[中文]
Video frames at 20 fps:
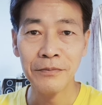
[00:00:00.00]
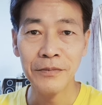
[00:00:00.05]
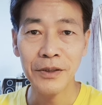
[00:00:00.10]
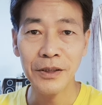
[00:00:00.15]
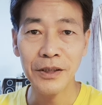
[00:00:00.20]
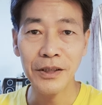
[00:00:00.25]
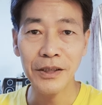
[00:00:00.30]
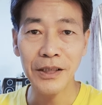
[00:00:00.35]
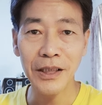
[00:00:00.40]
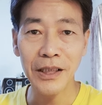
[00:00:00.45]

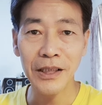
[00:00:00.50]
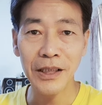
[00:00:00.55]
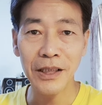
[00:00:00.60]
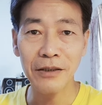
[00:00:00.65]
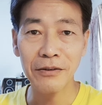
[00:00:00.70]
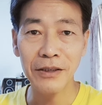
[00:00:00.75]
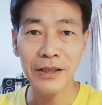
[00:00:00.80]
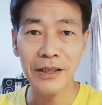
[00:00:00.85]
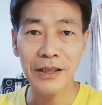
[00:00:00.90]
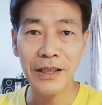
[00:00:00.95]
而达到
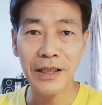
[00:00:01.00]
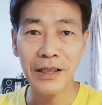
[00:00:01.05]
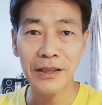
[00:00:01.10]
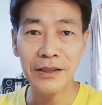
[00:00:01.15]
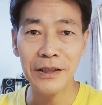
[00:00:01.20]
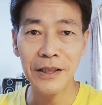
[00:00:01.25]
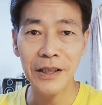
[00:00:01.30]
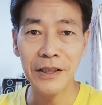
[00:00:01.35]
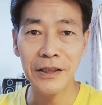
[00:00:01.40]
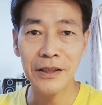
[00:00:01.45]
立竿
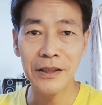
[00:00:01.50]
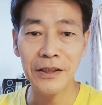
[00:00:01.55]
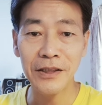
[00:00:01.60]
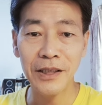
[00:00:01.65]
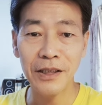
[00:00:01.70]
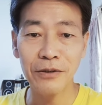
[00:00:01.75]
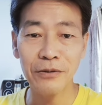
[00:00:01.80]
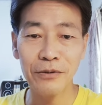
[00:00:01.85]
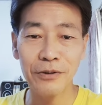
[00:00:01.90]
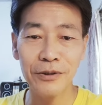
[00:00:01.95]
见影的
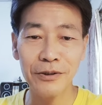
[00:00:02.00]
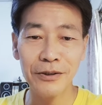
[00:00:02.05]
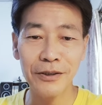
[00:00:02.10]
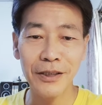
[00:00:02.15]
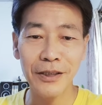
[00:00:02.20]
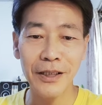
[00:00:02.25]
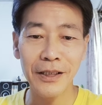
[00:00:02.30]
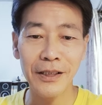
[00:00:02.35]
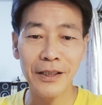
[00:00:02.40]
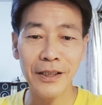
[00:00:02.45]
效果。
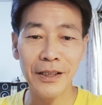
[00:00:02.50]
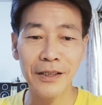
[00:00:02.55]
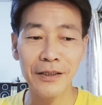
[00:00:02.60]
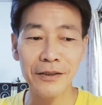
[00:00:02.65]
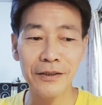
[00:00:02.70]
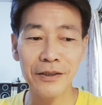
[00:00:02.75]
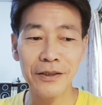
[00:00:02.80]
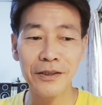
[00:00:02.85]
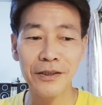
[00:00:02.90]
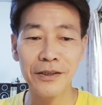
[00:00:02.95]
太阳
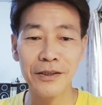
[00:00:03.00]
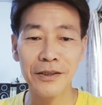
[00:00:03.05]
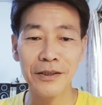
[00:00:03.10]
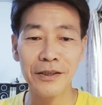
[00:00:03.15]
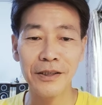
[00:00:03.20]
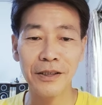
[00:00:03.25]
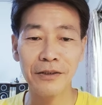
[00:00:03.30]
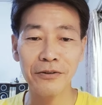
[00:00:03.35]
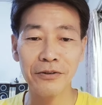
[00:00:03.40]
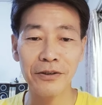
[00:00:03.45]
顺德
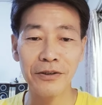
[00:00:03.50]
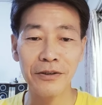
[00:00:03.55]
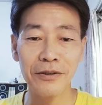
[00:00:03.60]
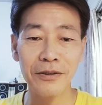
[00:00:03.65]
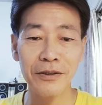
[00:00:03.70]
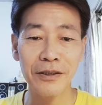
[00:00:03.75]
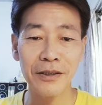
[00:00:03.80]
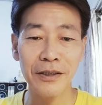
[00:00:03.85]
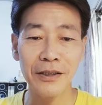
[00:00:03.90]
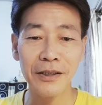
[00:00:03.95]
导师，
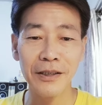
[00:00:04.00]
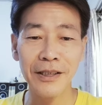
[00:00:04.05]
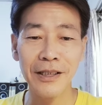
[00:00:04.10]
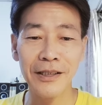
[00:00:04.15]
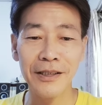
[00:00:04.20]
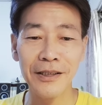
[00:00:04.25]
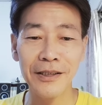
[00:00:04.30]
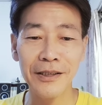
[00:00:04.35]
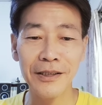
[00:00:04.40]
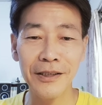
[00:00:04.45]
感
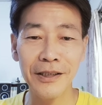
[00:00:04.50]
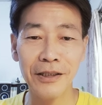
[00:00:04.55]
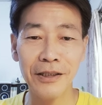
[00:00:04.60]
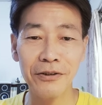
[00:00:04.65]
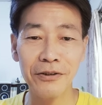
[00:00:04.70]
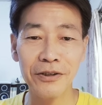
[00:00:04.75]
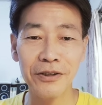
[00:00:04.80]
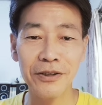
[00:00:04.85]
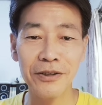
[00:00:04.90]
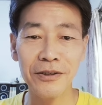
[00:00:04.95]
恩导
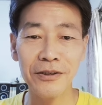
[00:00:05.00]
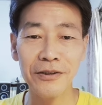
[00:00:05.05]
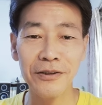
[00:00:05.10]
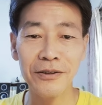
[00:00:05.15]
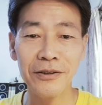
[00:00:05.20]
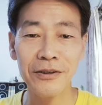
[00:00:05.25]
师，